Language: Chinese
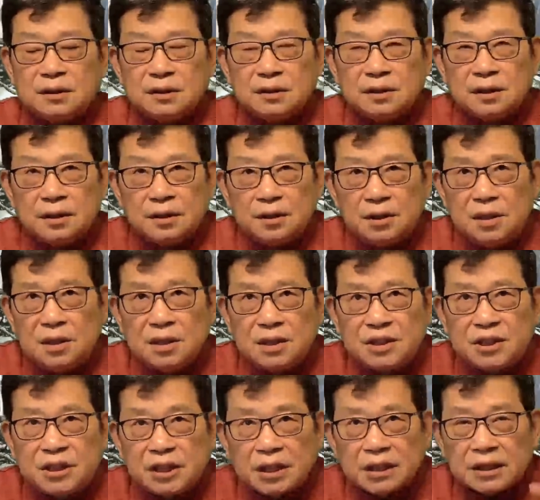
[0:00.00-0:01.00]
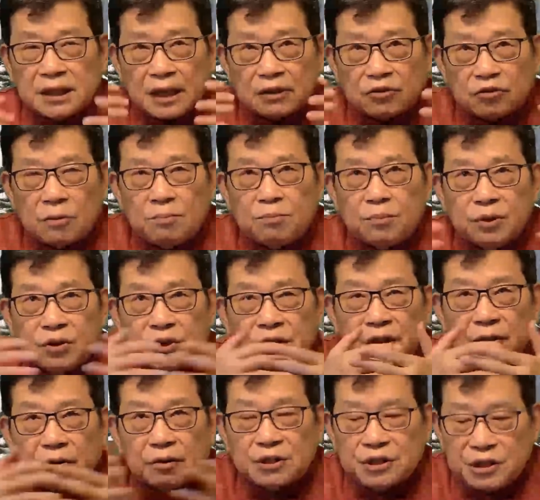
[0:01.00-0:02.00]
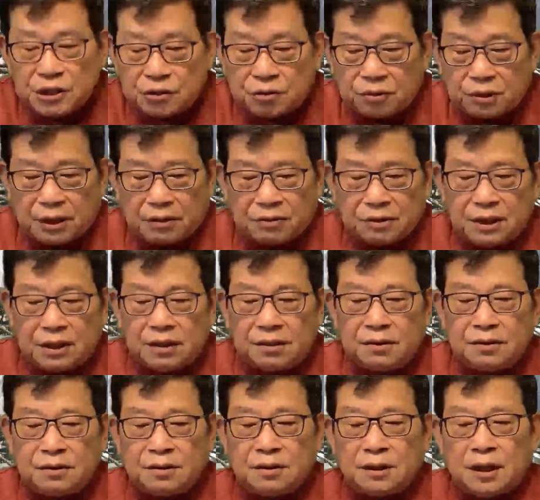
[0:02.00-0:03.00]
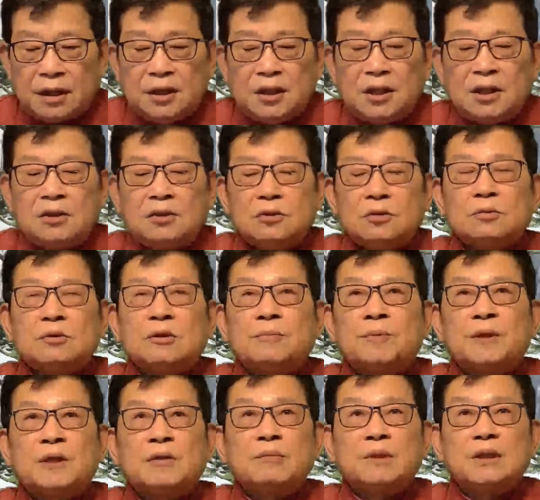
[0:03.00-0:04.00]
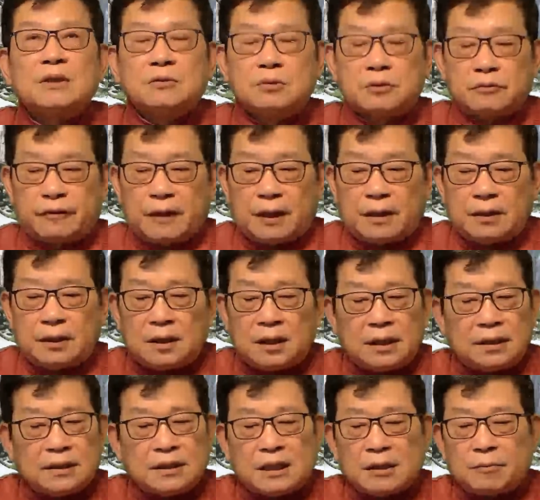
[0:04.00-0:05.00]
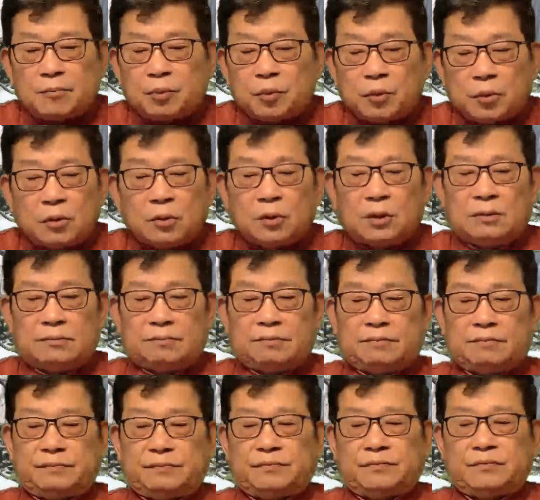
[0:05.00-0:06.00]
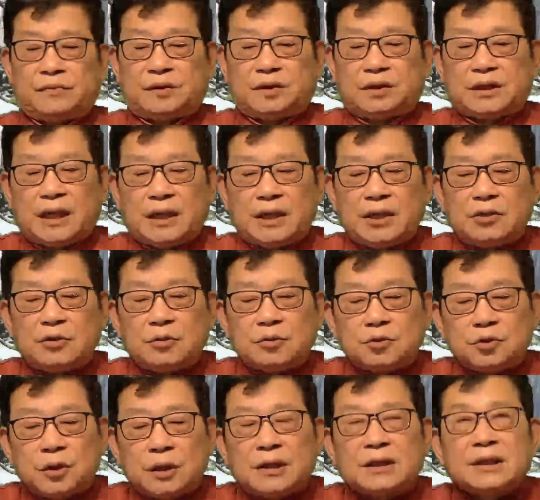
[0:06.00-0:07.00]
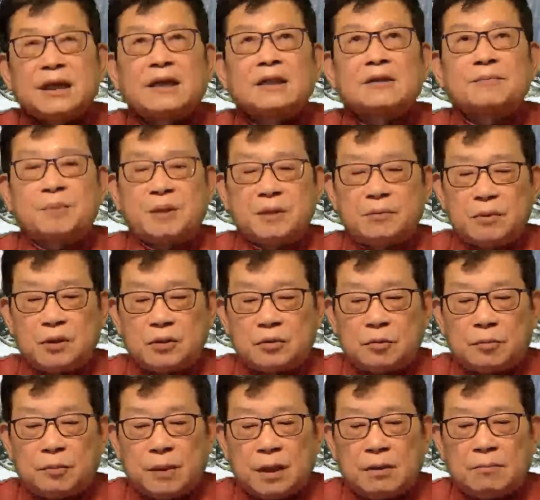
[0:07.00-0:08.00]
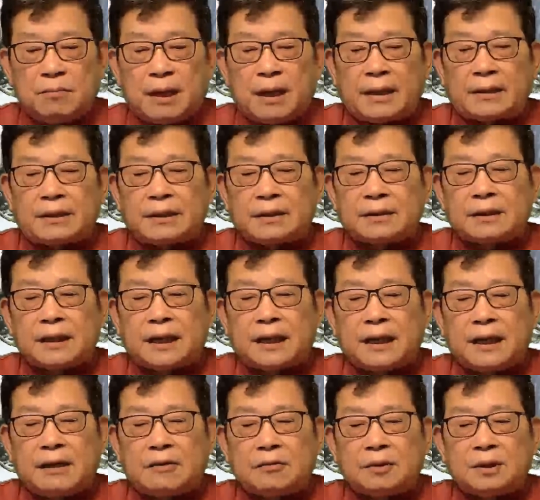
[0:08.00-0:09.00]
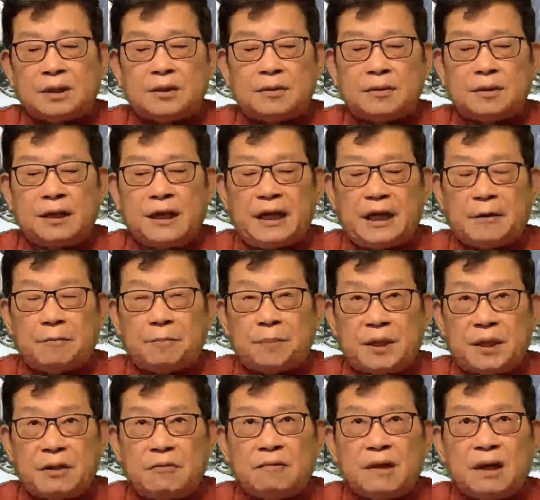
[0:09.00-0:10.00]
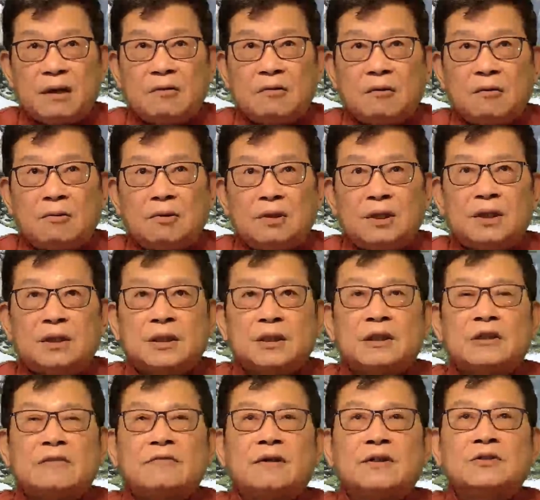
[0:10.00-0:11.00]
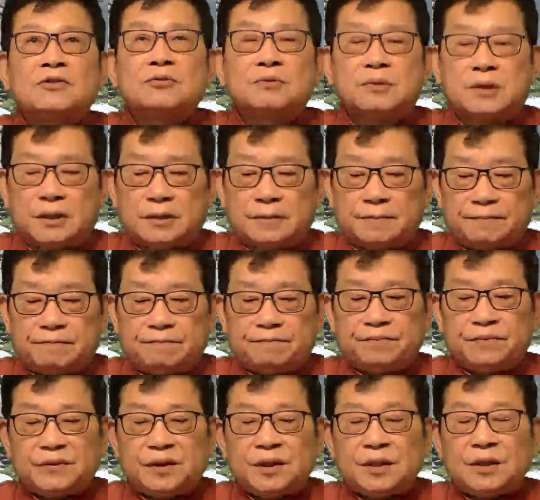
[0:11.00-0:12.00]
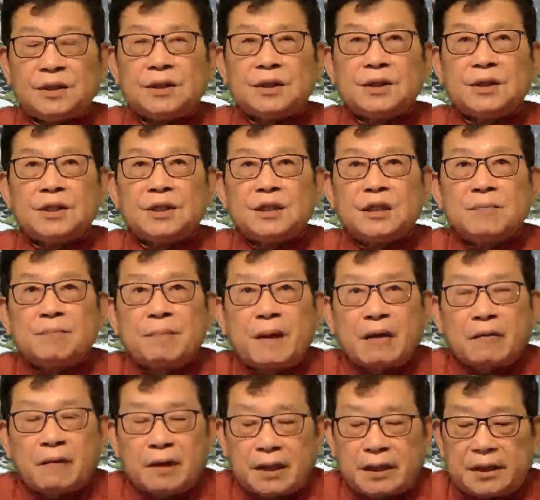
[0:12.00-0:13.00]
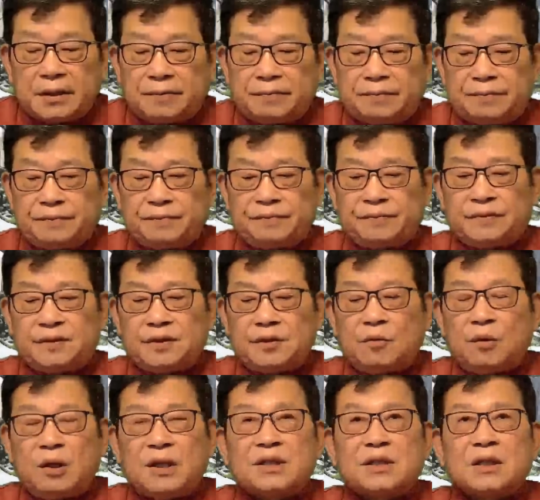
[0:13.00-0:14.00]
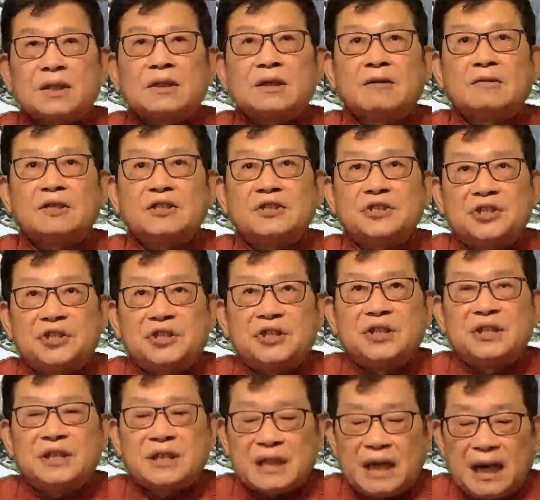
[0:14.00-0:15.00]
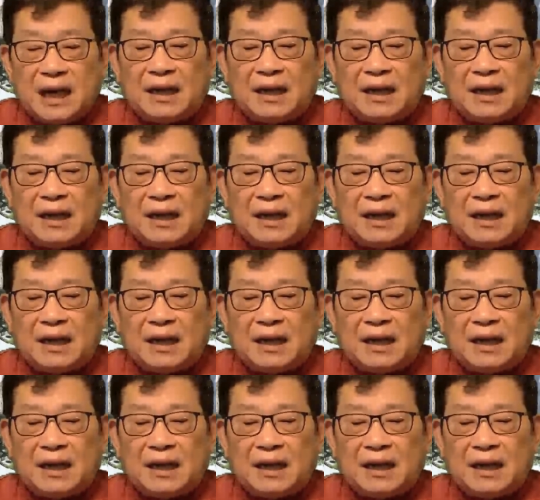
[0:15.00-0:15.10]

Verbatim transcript: 疫情的大传播提供了基础条件。那印度的贫民窟的防疫也更加的薄弱。在印度最大的贫民窟孟买的塔拉维，两平方公里的地方住了。一百万人，卫生条件极差，